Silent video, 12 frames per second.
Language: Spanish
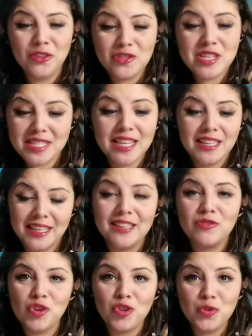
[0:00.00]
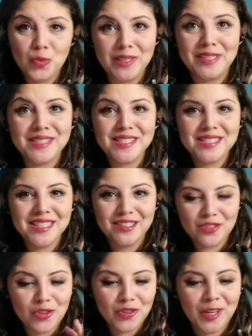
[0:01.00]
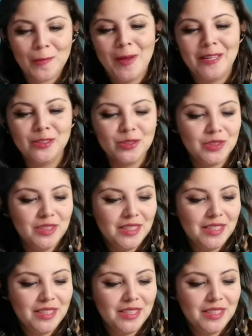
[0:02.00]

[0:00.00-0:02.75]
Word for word: nos dicen que son twins, que son gemelos.